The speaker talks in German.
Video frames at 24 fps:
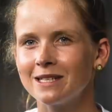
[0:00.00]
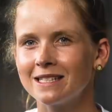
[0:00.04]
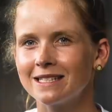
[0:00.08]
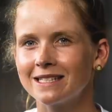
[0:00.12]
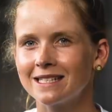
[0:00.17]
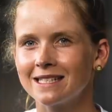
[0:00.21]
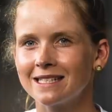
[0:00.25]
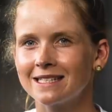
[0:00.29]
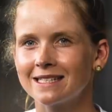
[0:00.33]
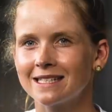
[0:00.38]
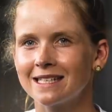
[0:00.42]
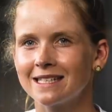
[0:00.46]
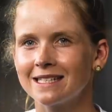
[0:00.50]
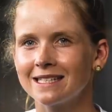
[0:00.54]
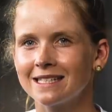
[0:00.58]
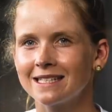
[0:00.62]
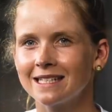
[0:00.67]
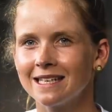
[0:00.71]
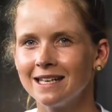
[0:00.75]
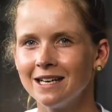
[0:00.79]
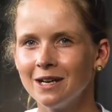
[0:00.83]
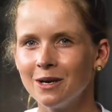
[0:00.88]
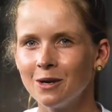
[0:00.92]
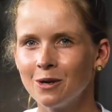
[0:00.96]
hinter sich
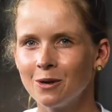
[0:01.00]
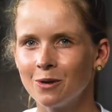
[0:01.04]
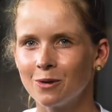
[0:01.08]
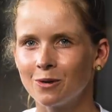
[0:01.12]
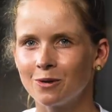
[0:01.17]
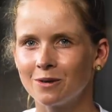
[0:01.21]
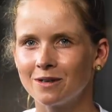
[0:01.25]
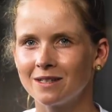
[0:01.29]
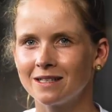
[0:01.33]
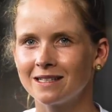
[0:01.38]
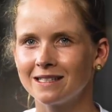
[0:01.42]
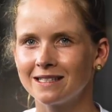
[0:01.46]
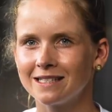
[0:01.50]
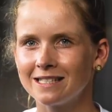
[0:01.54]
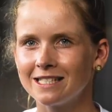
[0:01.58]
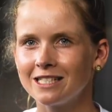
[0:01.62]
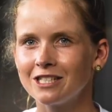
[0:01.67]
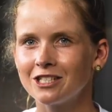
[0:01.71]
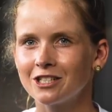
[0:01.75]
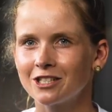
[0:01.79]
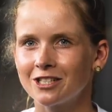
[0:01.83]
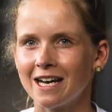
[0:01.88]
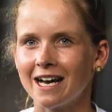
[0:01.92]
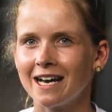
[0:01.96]
und
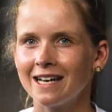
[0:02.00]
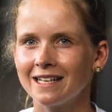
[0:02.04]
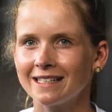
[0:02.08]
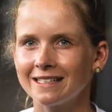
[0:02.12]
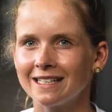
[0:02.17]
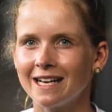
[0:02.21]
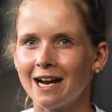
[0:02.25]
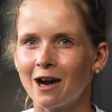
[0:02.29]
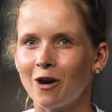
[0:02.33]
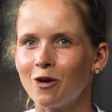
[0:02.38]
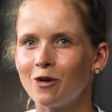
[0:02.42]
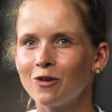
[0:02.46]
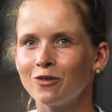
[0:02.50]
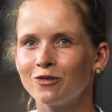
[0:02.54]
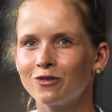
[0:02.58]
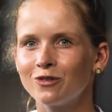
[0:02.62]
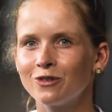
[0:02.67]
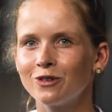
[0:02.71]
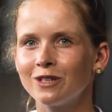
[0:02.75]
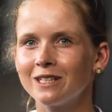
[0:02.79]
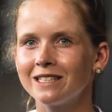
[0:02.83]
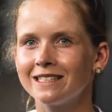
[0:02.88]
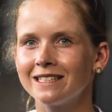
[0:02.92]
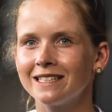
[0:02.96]
die starten ja auch
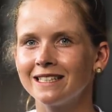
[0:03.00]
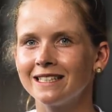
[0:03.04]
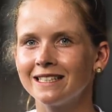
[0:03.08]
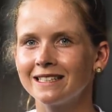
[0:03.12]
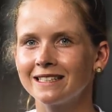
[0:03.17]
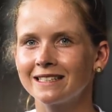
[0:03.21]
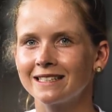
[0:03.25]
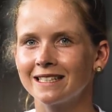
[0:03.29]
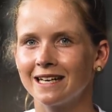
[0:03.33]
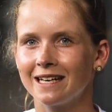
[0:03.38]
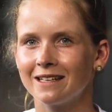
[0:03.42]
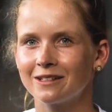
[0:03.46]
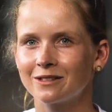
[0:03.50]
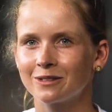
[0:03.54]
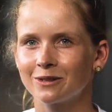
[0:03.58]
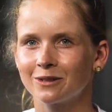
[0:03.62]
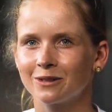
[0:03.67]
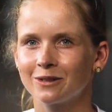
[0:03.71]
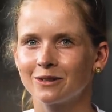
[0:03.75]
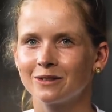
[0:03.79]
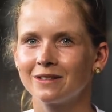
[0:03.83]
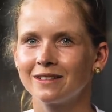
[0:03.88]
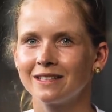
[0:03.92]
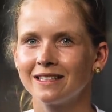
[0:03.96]
für dich.
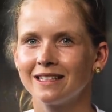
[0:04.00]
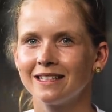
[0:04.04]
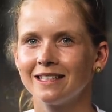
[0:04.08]
Also